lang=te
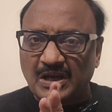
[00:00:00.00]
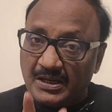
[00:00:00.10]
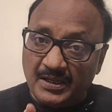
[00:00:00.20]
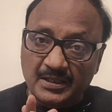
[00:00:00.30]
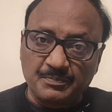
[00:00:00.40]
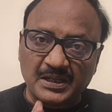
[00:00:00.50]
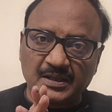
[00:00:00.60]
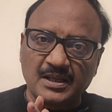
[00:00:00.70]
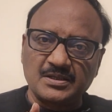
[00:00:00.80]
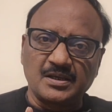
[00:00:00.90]
ఆల్రెడీ ఇప్పటికే
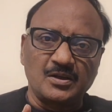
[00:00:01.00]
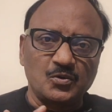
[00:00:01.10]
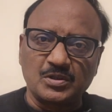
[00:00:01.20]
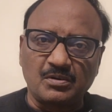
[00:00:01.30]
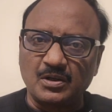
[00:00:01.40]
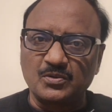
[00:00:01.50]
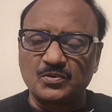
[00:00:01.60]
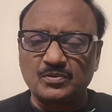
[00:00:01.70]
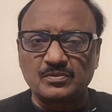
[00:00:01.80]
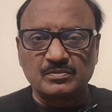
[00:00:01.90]
రాజకీయాల్లో ఉన్నవాళ్ళు
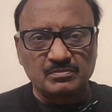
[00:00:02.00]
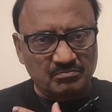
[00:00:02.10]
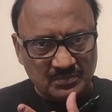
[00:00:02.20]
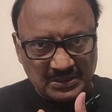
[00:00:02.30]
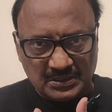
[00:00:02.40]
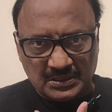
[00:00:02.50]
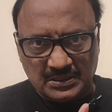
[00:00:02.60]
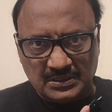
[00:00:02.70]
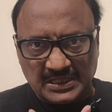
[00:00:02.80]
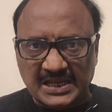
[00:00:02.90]

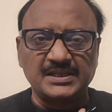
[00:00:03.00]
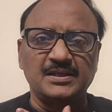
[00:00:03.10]
కానీ